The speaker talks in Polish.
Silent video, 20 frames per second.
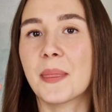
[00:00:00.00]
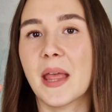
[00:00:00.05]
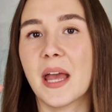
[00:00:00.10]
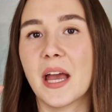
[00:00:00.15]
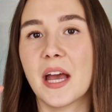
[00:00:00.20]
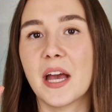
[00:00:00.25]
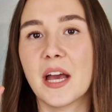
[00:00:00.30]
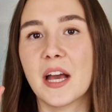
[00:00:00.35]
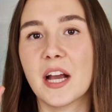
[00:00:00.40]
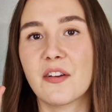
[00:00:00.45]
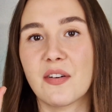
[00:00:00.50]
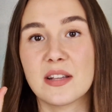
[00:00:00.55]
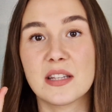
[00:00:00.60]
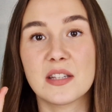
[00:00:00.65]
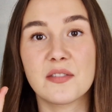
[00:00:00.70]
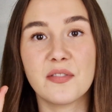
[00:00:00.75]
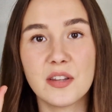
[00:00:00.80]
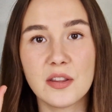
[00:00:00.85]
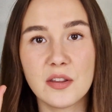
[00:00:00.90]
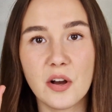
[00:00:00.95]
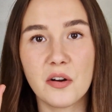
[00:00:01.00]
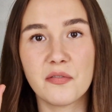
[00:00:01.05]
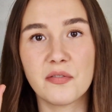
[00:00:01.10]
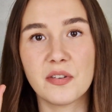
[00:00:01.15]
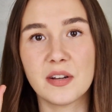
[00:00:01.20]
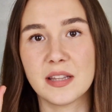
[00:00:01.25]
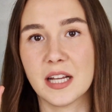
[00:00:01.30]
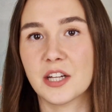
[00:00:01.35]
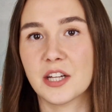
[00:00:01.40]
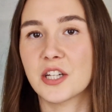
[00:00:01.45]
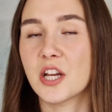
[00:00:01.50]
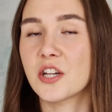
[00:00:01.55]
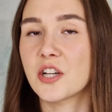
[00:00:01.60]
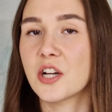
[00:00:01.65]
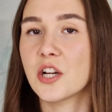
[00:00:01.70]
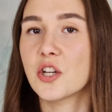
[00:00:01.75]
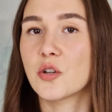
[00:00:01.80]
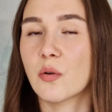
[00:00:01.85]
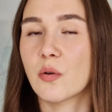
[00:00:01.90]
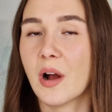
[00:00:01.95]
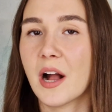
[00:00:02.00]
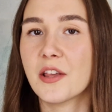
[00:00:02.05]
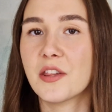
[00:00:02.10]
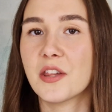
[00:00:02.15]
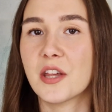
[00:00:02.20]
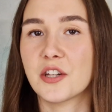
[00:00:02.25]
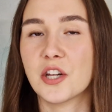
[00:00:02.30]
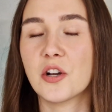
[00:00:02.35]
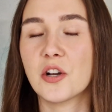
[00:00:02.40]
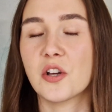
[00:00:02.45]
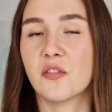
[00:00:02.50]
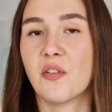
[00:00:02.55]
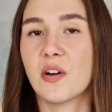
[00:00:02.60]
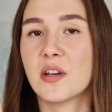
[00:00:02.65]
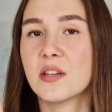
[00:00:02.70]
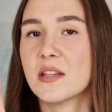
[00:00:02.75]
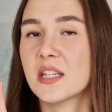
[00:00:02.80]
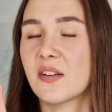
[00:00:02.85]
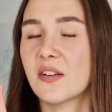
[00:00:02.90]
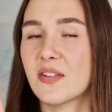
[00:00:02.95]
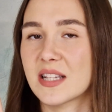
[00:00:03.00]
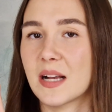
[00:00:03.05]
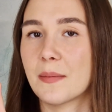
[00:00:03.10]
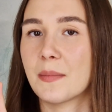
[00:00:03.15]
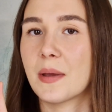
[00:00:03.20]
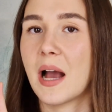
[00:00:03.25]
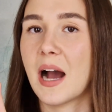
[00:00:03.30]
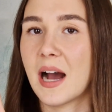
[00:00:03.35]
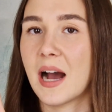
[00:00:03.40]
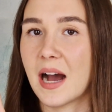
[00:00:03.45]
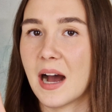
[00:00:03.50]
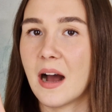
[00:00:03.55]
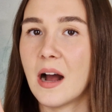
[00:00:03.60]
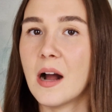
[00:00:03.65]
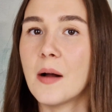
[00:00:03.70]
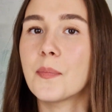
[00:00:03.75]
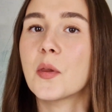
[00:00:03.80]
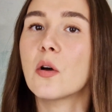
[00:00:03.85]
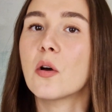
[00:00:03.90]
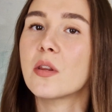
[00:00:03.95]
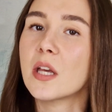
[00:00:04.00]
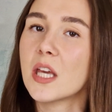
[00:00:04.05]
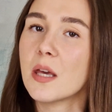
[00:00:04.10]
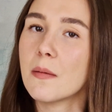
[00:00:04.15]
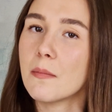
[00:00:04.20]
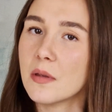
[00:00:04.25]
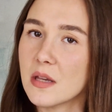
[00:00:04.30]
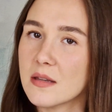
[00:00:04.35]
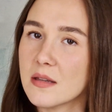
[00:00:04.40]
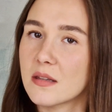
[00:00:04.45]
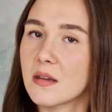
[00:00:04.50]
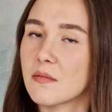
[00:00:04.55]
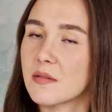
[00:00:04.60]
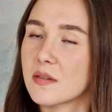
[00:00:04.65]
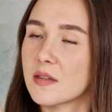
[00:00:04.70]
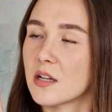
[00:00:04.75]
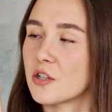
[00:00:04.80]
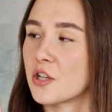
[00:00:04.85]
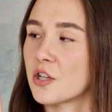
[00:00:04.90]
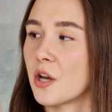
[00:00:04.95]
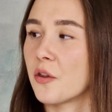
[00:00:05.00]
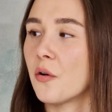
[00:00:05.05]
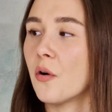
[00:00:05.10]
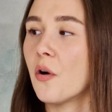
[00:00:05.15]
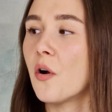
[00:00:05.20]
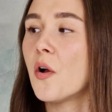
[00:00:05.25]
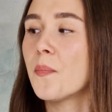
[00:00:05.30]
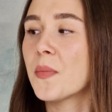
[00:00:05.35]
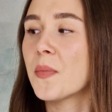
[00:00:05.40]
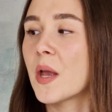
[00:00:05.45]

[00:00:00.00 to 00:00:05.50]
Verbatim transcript: e, kwas winowy, także jeżeli szukacie czegoś właśnie z kwasami AH o takim niskim stężeniu,